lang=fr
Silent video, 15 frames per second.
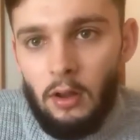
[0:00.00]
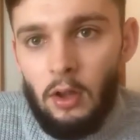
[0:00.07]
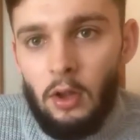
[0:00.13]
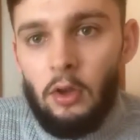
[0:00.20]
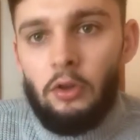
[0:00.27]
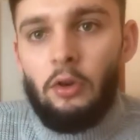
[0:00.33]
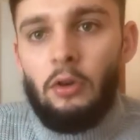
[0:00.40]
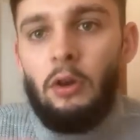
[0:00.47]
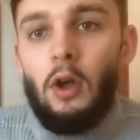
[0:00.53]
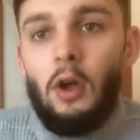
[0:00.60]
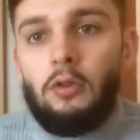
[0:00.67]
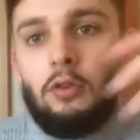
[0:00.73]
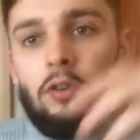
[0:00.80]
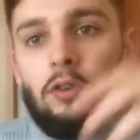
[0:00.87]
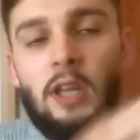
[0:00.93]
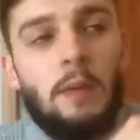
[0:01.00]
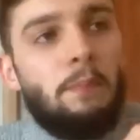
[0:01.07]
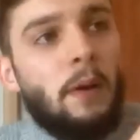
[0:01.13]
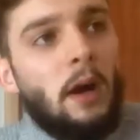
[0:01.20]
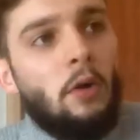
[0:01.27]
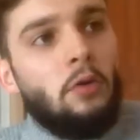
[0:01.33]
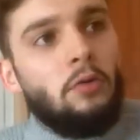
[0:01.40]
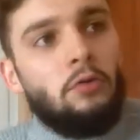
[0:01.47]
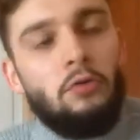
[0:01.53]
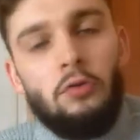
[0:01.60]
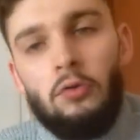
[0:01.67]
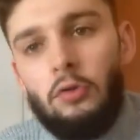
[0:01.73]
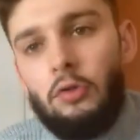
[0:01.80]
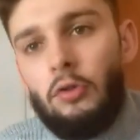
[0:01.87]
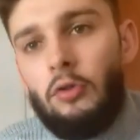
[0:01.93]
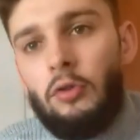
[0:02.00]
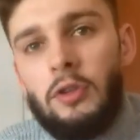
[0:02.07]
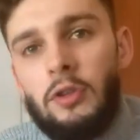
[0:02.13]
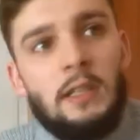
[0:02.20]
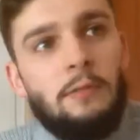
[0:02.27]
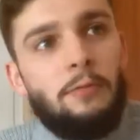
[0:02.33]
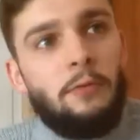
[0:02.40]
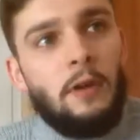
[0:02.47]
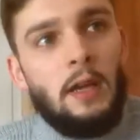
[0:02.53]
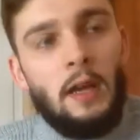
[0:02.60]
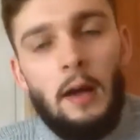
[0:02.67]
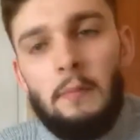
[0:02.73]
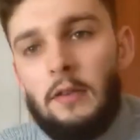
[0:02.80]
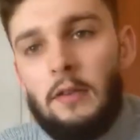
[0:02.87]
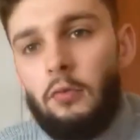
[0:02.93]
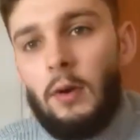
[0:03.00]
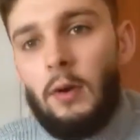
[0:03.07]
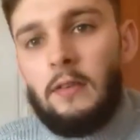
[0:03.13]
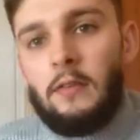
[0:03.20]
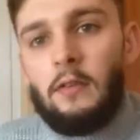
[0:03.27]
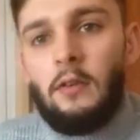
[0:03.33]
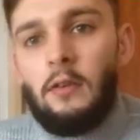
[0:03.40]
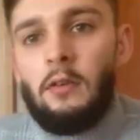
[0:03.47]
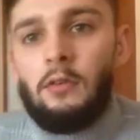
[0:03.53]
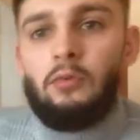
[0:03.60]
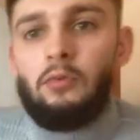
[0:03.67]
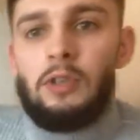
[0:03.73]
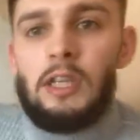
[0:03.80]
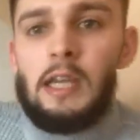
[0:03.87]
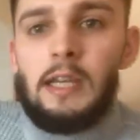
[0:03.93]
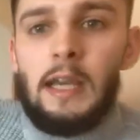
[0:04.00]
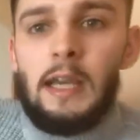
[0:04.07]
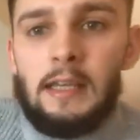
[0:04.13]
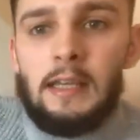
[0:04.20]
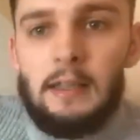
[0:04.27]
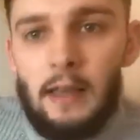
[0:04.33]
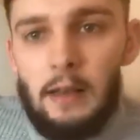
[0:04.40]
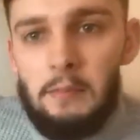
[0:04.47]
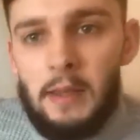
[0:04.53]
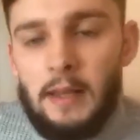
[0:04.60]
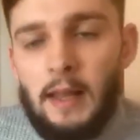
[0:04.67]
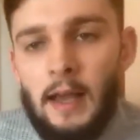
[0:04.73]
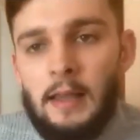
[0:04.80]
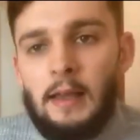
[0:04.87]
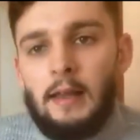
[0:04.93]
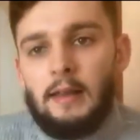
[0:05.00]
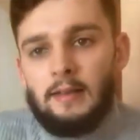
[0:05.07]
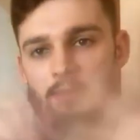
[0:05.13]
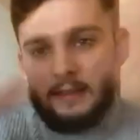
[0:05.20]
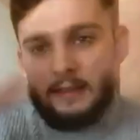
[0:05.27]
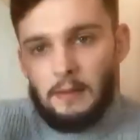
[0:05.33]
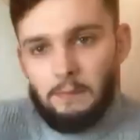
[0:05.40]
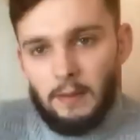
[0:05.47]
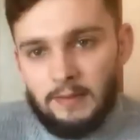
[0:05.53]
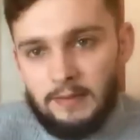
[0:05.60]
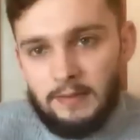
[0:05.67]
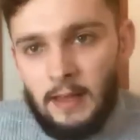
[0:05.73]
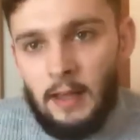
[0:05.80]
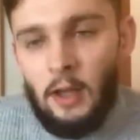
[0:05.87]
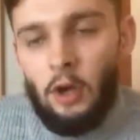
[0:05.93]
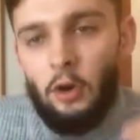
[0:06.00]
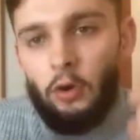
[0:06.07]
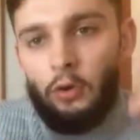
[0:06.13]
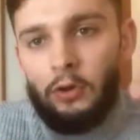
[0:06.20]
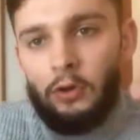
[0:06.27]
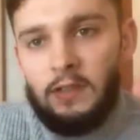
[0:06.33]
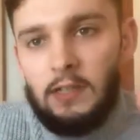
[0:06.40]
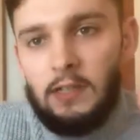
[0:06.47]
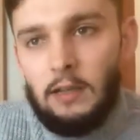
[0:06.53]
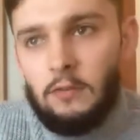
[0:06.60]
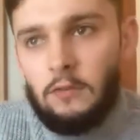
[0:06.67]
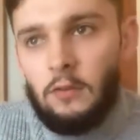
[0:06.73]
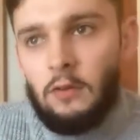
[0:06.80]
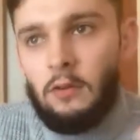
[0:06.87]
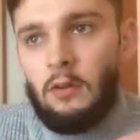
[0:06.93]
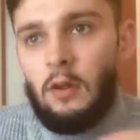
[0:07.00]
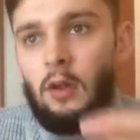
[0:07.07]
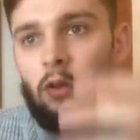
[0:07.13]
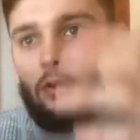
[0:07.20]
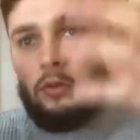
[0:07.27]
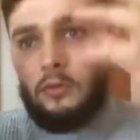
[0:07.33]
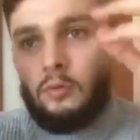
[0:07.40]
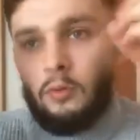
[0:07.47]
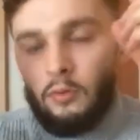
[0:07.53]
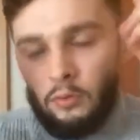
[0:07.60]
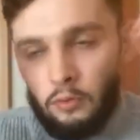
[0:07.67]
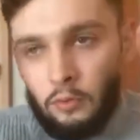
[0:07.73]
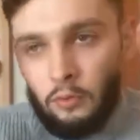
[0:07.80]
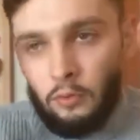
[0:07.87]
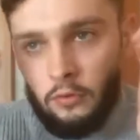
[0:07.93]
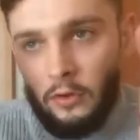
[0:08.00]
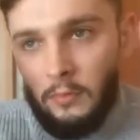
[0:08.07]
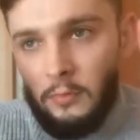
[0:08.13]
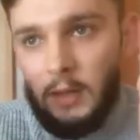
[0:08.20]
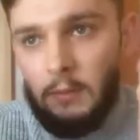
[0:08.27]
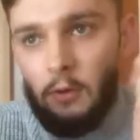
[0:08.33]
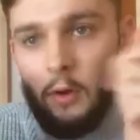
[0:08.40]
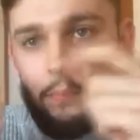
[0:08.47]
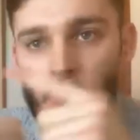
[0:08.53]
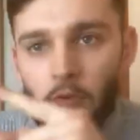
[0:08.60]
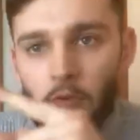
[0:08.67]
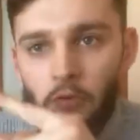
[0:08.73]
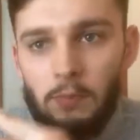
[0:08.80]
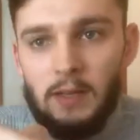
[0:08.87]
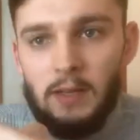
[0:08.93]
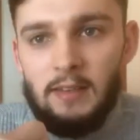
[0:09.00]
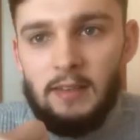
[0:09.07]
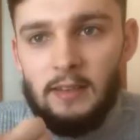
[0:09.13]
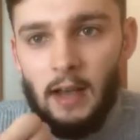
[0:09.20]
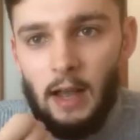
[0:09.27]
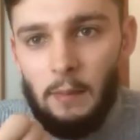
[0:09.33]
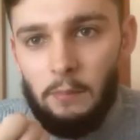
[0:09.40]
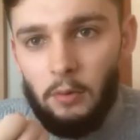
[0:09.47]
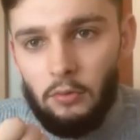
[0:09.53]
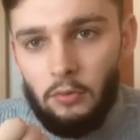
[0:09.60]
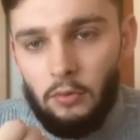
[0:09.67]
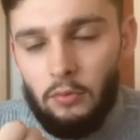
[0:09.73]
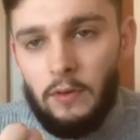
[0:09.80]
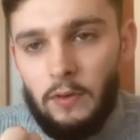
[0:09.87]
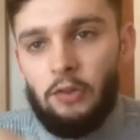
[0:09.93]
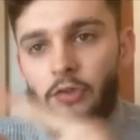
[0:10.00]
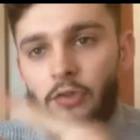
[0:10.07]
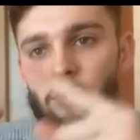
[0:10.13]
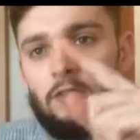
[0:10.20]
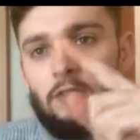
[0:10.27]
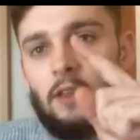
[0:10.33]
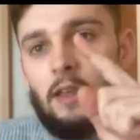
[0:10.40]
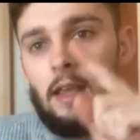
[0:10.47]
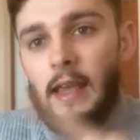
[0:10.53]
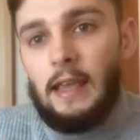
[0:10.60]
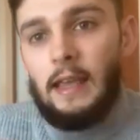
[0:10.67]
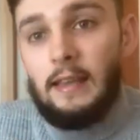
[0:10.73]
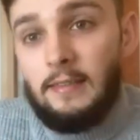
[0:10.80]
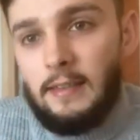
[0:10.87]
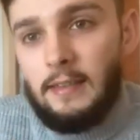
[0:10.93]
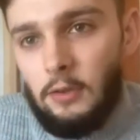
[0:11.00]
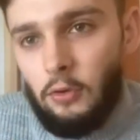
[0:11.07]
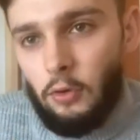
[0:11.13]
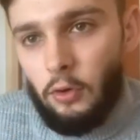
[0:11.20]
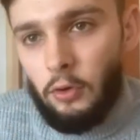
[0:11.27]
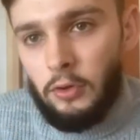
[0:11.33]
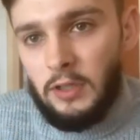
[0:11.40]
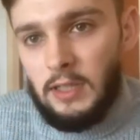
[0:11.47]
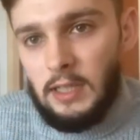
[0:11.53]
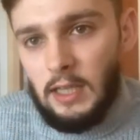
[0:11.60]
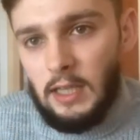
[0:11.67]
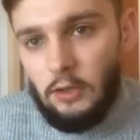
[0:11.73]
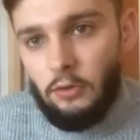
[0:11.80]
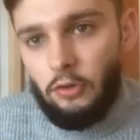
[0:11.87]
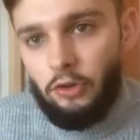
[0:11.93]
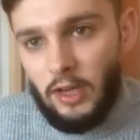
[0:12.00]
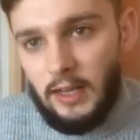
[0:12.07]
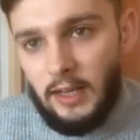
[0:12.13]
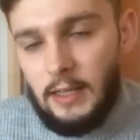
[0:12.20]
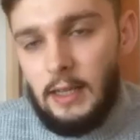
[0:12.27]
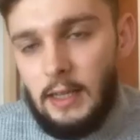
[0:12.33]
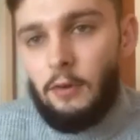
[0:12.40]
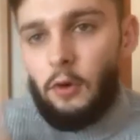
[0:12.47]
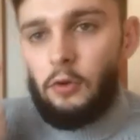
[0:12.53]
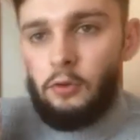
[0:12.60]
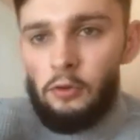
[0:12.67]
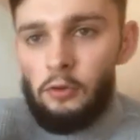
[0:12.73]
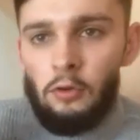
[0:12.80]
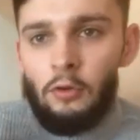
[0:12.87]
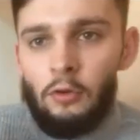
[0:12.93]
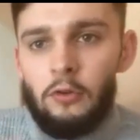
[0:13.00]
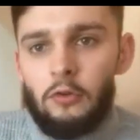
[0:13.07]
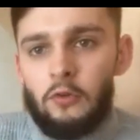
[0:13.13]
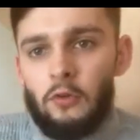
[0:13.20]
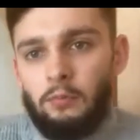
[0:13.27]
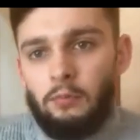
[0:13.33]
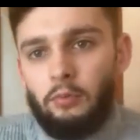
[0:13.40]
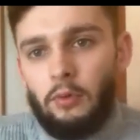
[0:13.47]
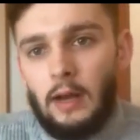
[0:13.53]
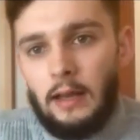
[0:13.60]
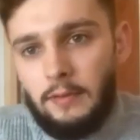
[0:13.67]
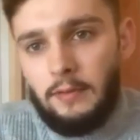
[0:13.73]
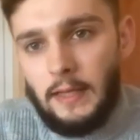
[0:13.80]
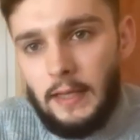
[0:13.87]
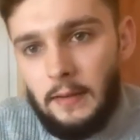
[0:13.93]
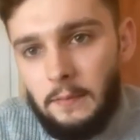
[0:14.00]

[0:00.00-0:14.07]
Que, que tu pas retenu que l'autre il fait 1m60 ou qu'il ait gagné telle médaille. C'est pas ça. Retire-en. Non, non, seulement d'abord, prends du plaisir à apprendre de nouvelles choses et essaie de retenir de chaque livre une leçon pour la vie